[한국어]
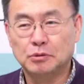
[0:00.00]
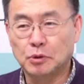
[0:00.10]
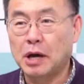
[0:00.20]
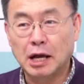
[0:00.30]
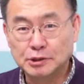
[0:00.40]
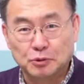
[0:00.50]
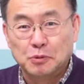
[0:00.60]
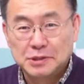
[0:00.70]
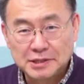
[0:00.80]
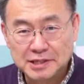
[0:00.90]
아직
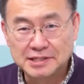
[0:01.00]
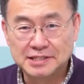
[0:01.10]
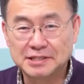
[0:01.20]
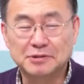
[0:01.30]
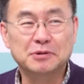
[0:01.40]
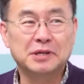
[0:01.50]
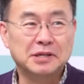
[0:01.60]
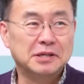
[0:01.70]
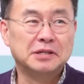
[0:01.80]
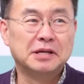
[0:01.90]
독재자지 이렇게
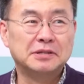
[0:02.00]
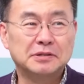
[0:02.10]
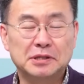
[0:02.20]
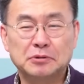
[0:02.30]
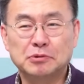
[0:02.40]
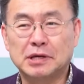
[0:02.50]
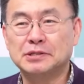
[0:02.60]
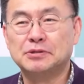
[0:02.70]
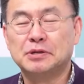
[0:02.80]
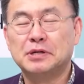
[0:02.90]
얘기를 했는데도
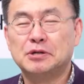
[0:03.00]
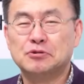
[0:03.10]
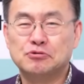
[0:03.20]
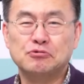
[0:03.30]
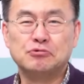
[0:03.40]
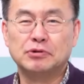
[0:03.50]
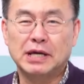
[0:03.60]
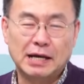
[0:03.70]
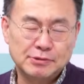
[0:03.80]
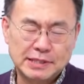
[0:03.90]
사실 중국이
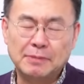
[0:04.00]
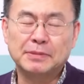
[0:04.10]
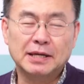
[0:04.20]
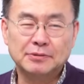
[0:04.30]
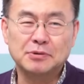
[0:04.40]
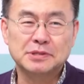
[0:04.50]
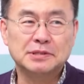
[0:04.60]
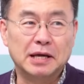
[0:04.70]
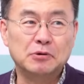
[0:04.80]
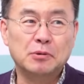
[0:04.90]
아주 잠깐 성질 낸 거